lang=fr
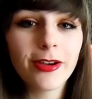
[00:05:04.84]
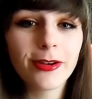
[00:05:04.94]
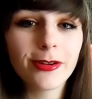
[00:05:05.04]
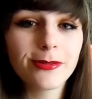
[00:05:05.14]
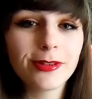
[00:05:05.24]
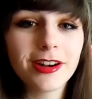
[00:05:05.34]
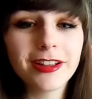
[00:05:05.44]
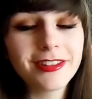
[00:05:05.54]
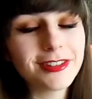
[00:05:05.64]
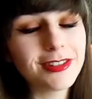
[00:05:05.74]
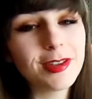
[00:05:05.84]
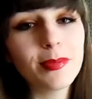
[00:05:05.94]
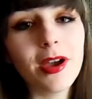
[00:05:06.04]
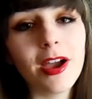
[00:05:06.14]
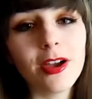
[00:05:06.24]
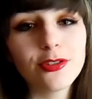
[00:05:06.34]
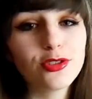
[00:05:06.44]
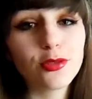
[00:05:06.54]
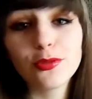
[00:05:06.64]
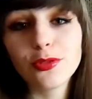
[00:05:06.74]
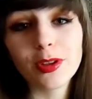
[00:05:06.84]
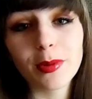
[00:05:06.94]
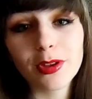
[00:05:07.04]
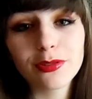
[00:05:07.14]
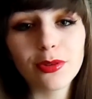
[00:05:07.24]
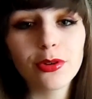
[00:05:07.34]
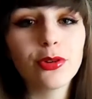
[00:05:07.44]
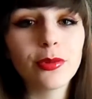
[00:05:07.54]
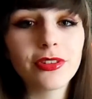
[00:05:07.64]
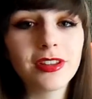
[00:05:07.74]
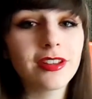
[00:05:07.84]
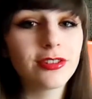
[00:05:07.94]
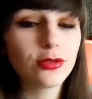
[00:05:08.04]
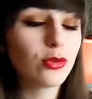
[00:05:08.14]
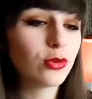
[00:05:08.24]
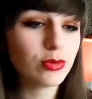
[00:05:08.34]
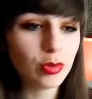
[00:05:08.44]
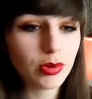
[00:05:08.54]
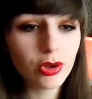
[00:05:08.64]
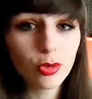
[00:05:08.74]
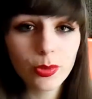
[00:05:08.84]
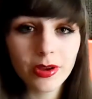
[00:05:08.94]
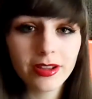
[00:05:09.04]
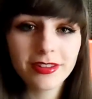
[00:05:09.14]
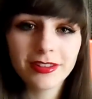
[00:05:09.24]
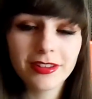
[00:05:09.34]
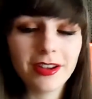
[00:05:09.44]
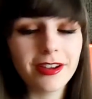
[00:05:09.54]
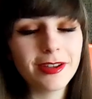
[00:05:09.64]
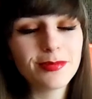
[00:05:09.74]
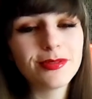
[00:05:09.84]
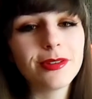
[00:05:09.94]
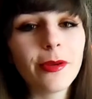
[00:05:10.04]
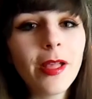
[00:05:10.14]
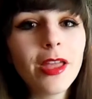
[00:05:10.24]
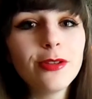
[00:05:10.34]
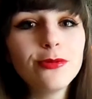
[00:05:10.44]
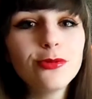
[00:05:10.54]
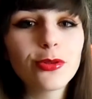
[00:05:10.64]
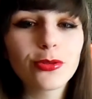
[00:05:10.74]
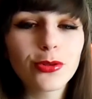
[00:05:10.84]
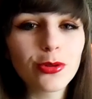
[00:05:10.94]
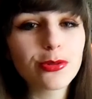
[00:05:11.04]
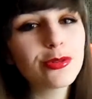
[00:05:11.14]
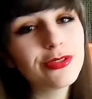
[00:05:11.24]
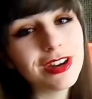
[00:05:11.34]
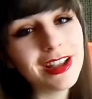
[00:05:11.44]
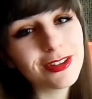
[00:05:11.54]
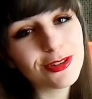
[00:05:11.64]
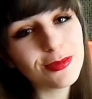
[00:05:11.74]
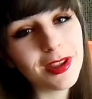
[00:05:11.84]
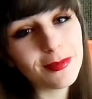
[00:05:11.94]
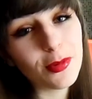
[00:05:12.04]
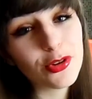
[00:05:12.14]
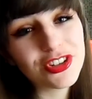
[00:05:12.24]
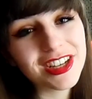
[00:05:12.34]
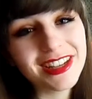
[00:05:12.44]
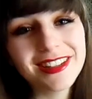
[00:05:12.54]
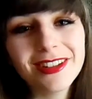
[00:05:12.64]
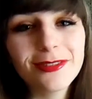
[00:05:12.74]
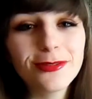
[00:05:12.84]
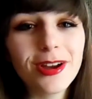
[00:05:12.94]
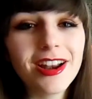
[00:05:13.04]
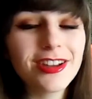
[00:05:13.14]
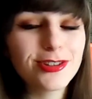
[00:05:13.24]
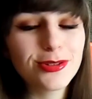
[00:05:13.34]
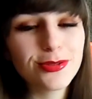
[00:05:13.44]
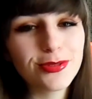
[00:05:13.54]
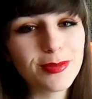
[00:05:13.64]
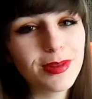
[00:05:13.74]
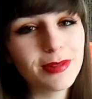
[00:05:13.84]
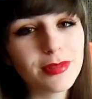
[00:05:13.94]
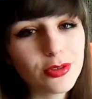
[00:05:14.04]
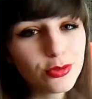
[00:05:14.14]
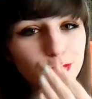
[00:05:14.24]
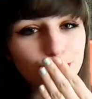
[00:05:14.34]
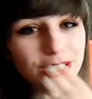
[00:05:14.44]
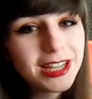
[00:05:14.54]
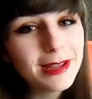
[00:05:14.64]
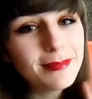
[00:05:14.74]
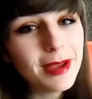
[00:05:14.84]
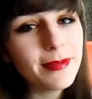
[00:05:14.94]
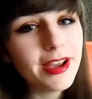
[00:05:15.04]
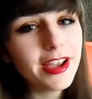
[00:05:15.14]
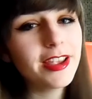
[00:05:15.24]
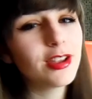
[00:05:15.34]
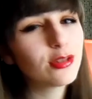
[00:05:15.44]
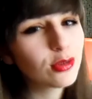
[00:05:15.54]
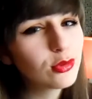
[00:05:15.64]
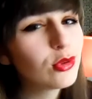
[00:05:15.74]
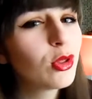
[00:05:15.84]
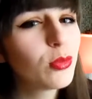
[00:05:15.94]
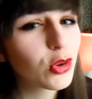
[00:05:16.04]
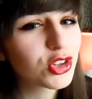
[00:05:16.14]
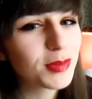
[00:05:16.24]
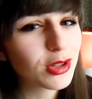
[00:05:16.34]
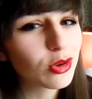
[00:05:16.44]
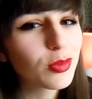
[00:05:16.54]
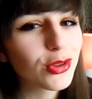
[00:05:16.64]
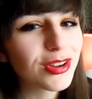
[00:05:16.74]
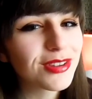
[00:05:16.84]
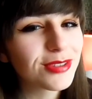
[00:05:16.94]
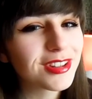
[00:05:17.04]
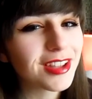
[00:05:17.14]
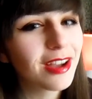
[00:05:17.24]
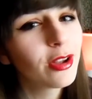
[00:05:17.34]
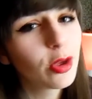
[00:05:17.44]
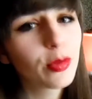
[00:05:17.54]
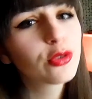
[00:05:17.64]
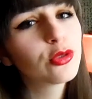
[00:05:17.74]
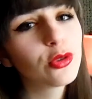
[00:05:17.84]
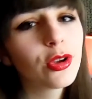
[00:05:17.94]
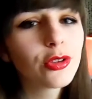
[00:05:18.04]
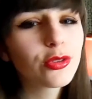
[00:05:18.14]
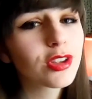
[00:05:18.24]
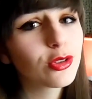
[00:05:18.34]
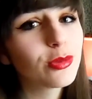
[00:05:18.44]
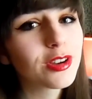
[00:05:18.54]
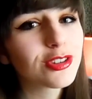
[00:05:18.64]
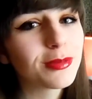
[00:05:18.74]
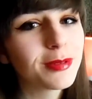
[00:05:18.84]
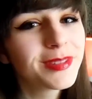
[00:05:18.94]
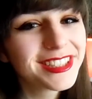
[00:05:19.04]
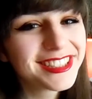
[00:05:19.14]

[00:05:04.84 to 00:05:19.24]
voilà, n'hésitez pas à dire vos impressions en commentaire, si ce lot vous plaît ou pas, etc. Et puis nous, on se retrouve la semaine prochaine, voilà, je vous fais plein de bisous, Bye bye Et surtout, ne mangez pas trop pendant les fêtes, hein, parce que ce serait dommage quand même.